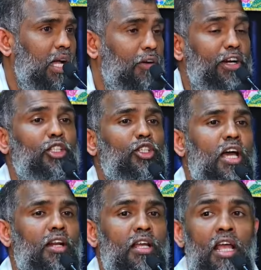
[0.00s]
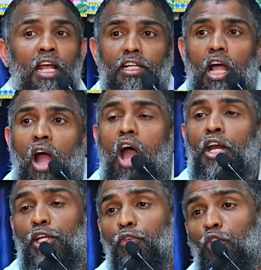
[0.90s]
அவர் என்ன சொன்னார்
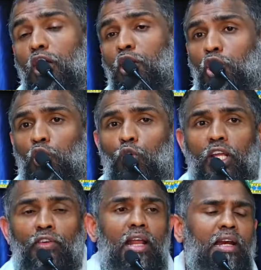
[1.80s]
நான் இவ்வுலகத்திற்குரியவன்